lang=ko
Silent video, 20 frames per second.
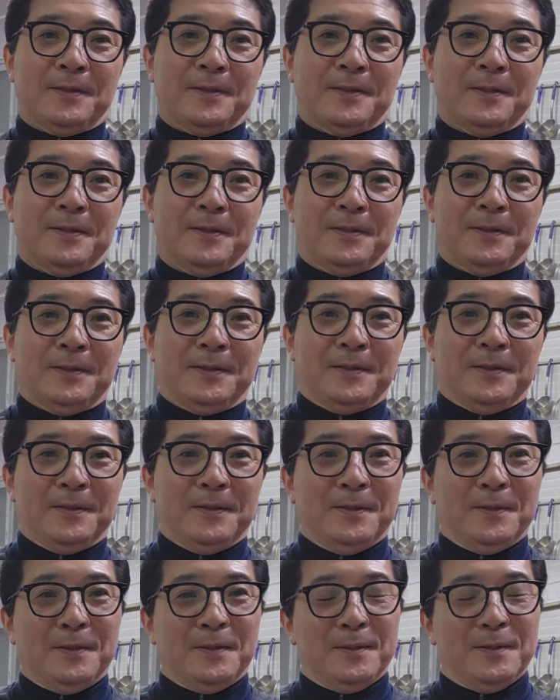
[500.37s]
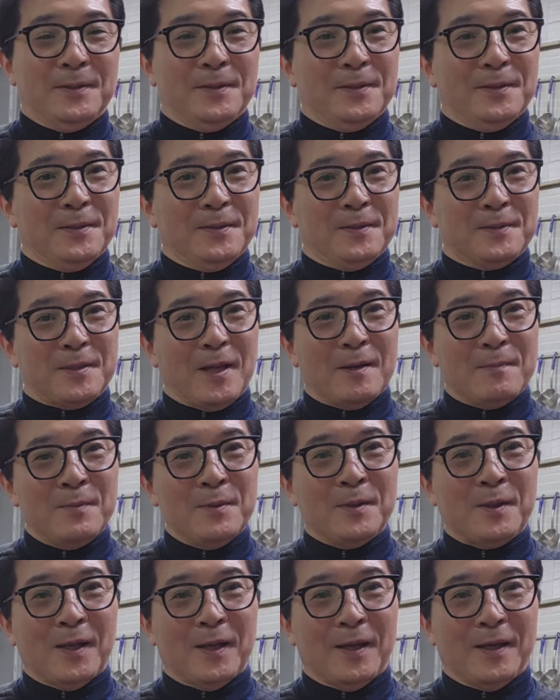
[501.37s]
그,
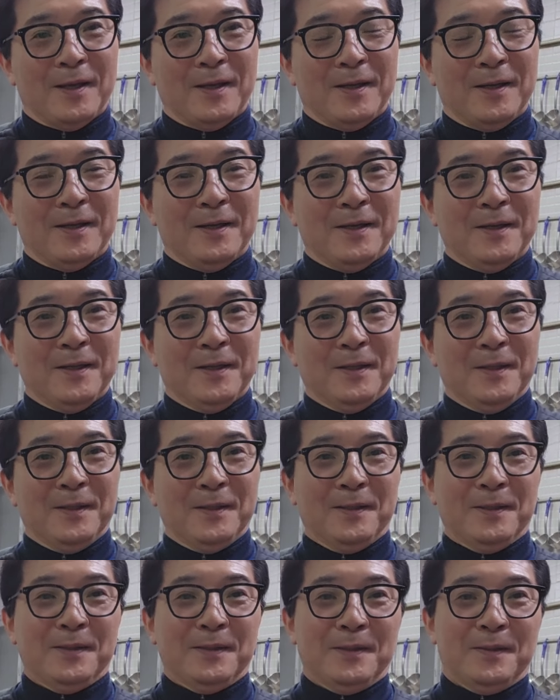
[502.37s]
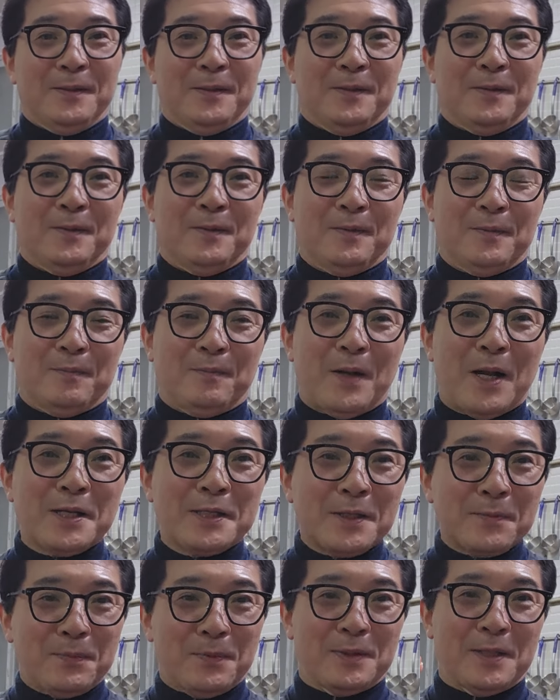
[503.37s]
삶을 때
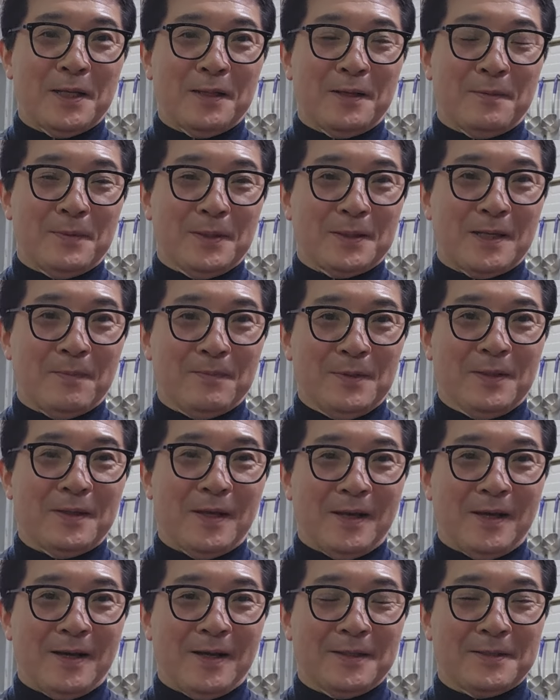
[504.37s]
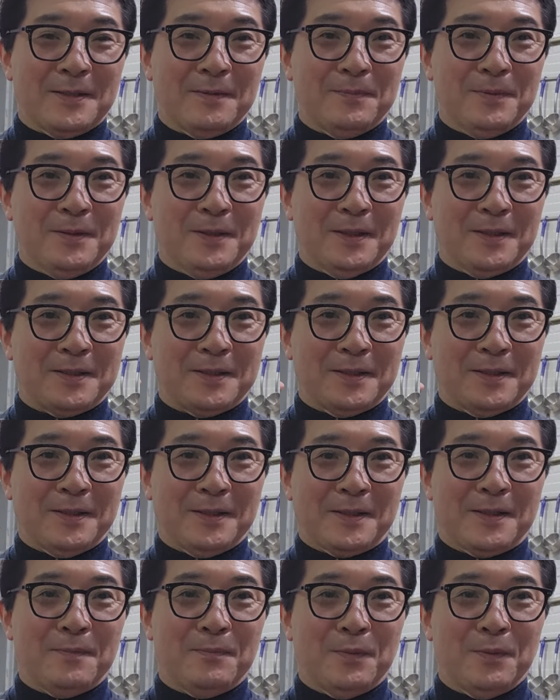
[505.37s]
80%만 삶는다. 첫 번째, 제가
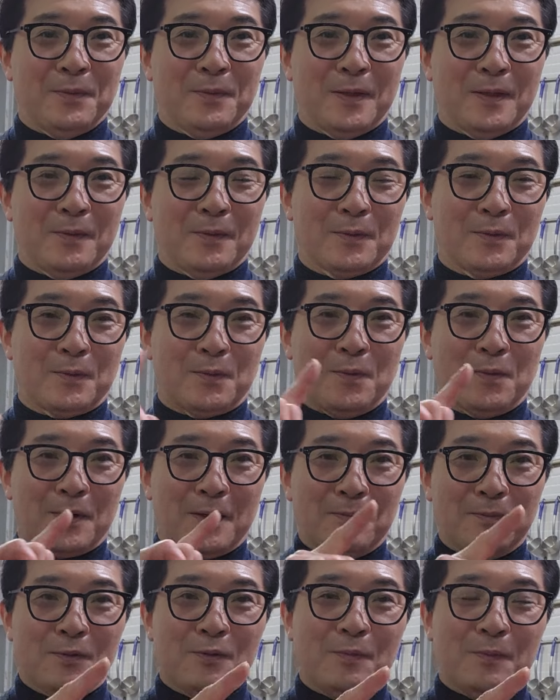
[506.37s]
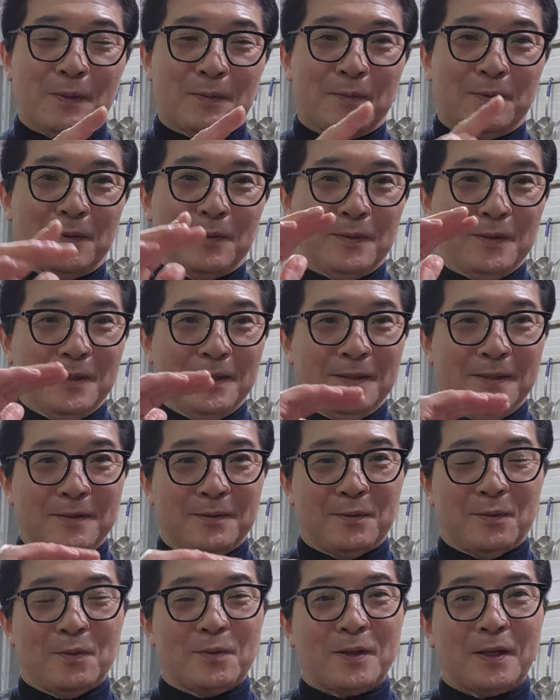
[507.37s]
키포인트하고 또 콩나물국과 또
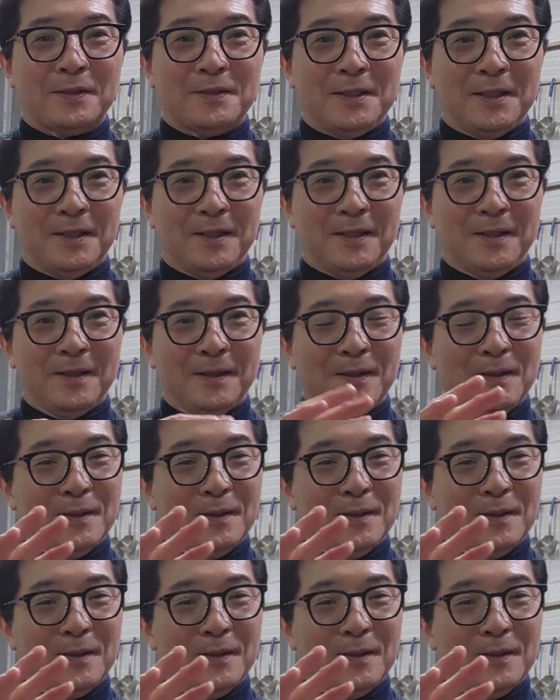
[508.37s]
똑같이